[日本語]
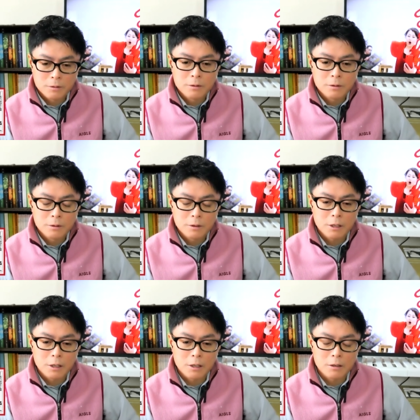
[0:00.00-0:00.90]
確かに、ね、
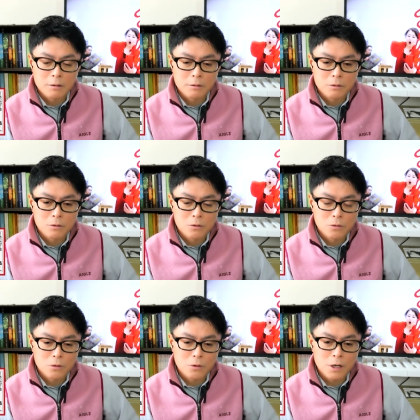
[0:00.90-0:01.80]
だから
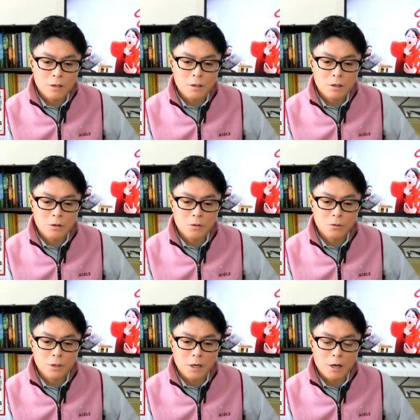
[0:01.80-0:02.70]
長距離走ってる
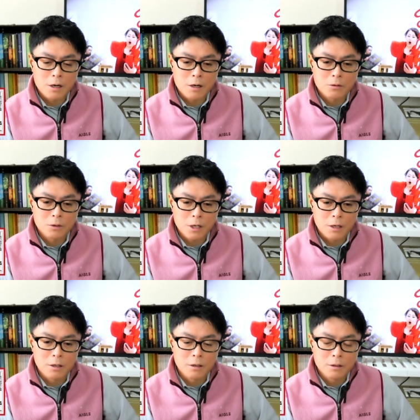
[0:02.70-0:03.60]
ような感覚
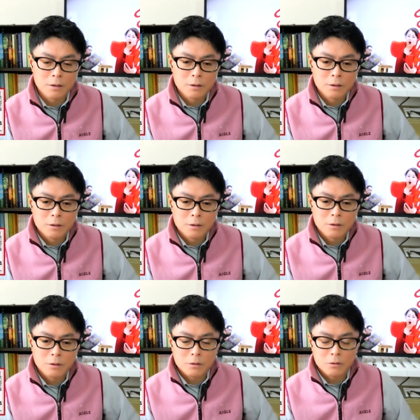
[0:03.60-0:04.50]
で
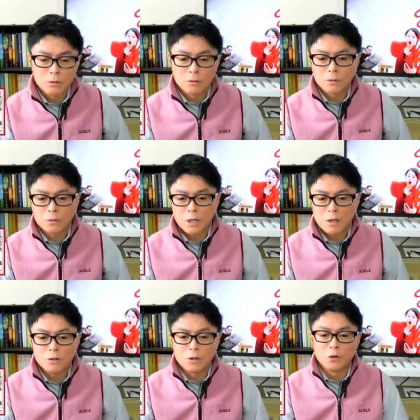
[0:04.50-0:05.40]
その
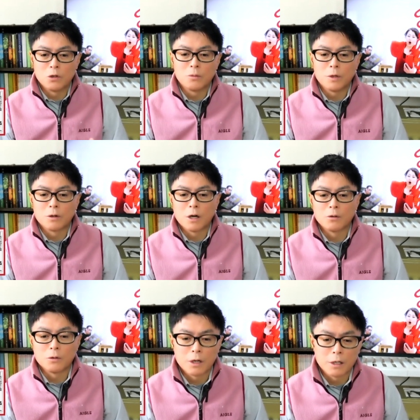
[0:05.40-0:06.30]
レースにも挑める可
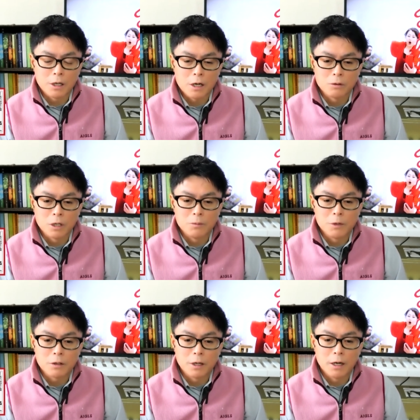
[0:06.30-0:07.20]
能性が高くなり
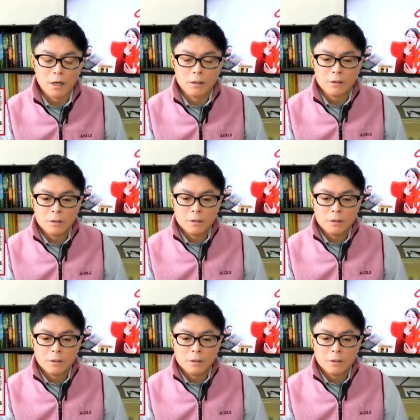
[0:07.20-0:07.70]
ますから、